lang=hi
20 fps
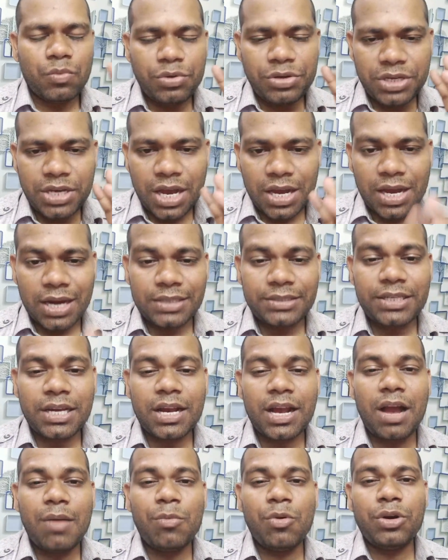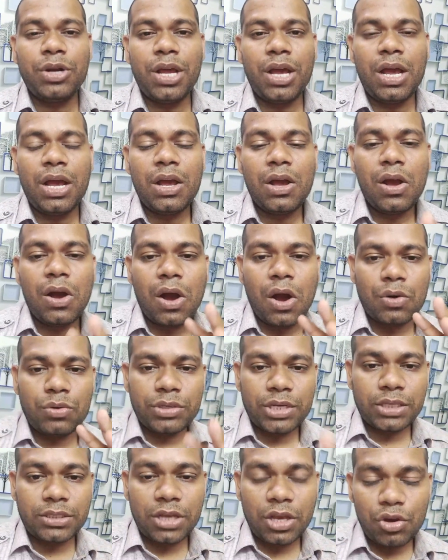उनका खर्चा कम होना और
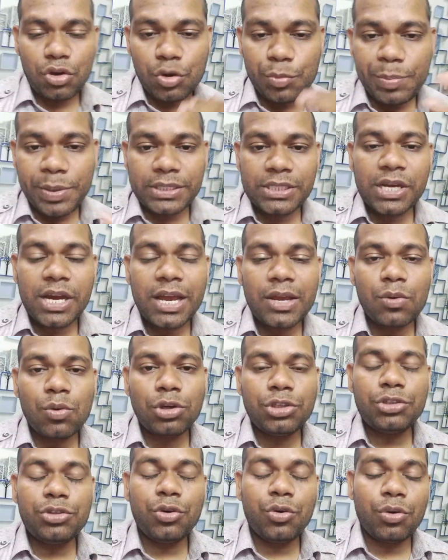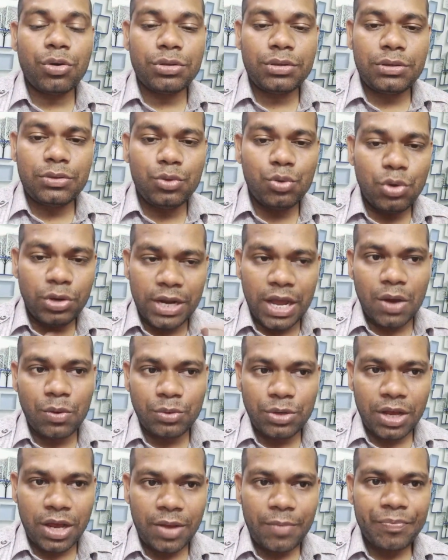उनका जो है उपज है वो जो वो दुगना
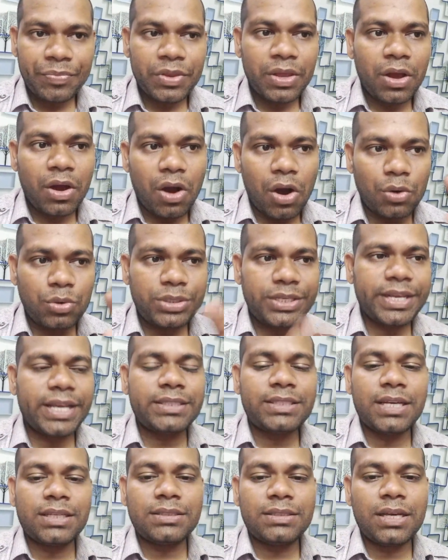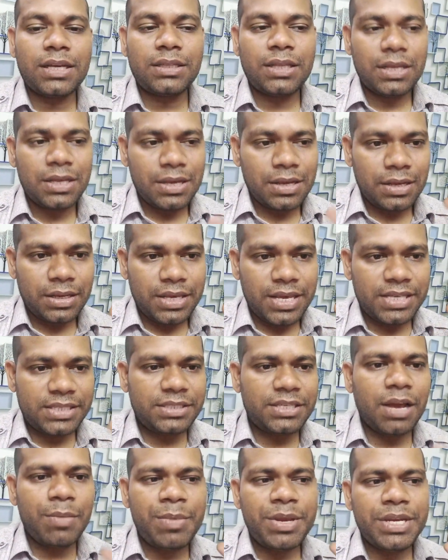होना और उसी के साथ साथ
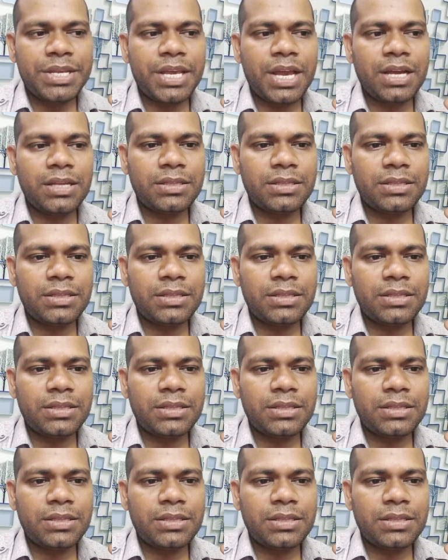इस जमीन के